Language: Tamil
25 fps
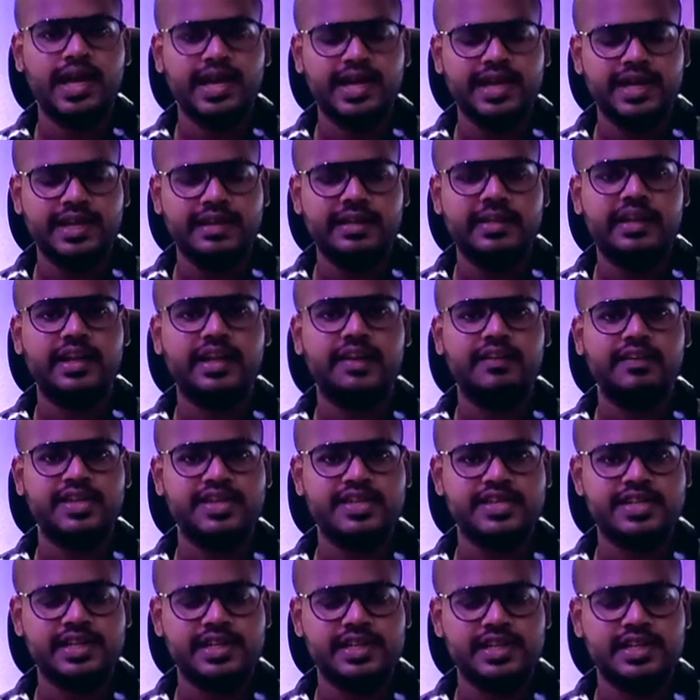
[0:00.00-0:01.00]
ஹாய் நான்
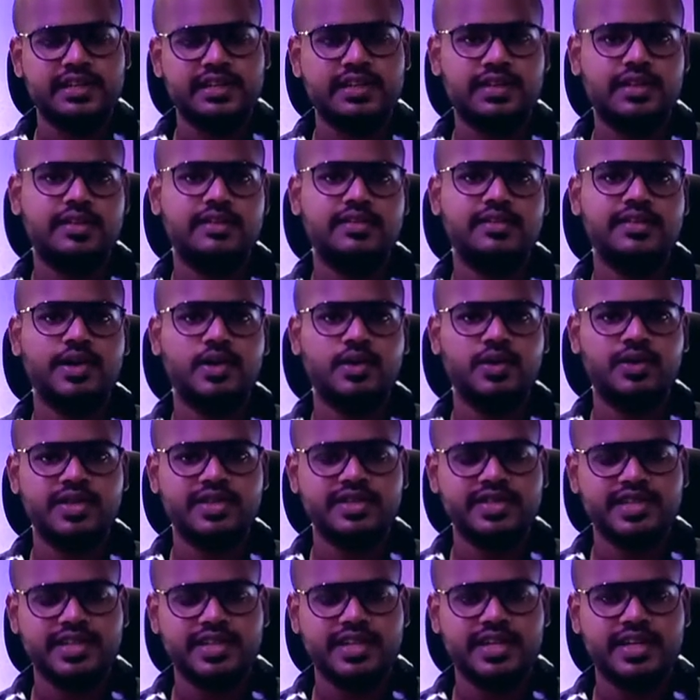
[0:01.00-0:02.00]
நவீன் சங்கர் சவுண்ட்
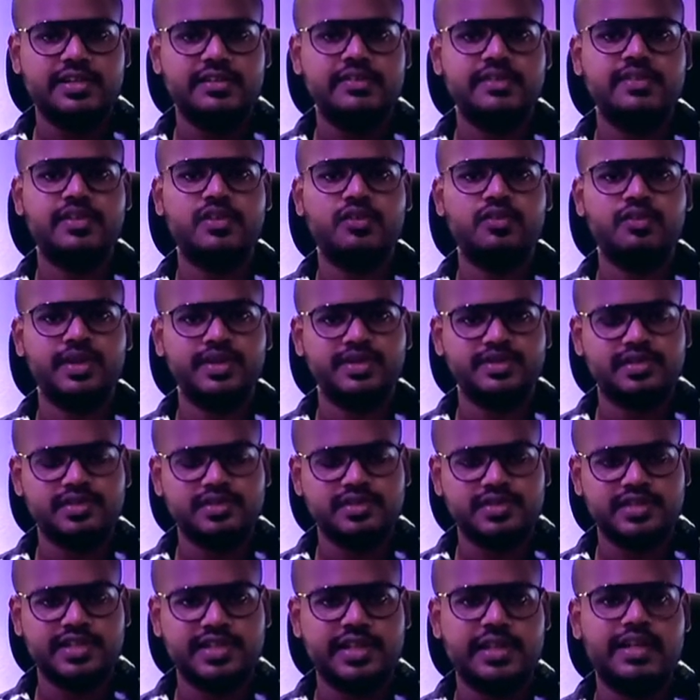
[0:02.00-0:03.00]
டிசைனர் அண்ட் சவுண்ட் மிக்ஸ்
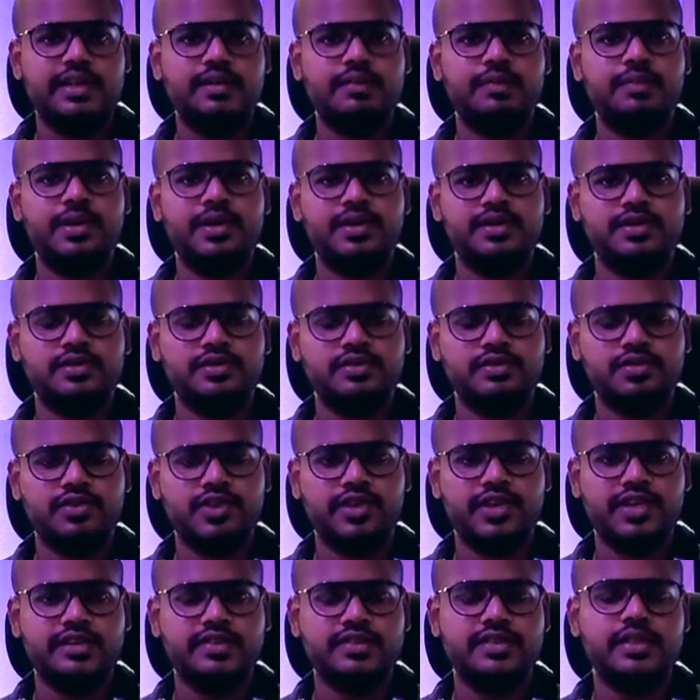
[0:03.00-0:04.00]
இன்ஜினியராக பாஸ்ட்
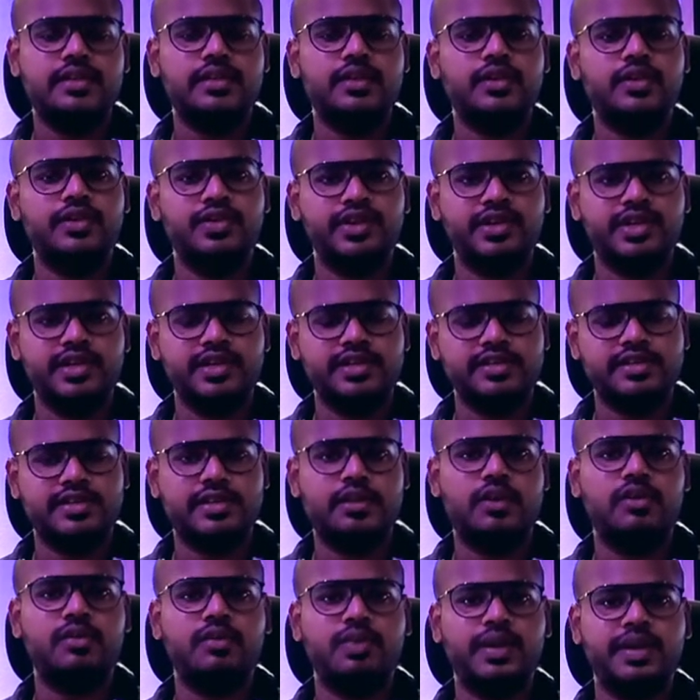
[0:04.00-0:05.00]
ஃபோர் இயர்ஸாக கோலிவுட்
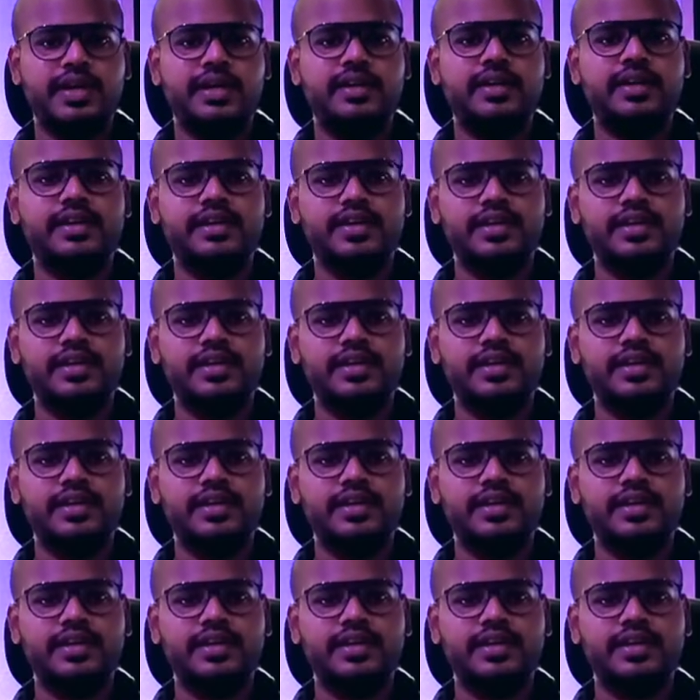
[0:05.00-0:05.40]
இண்டஸ்ட்ரியில் ஒர்க் பண்ணிட்டு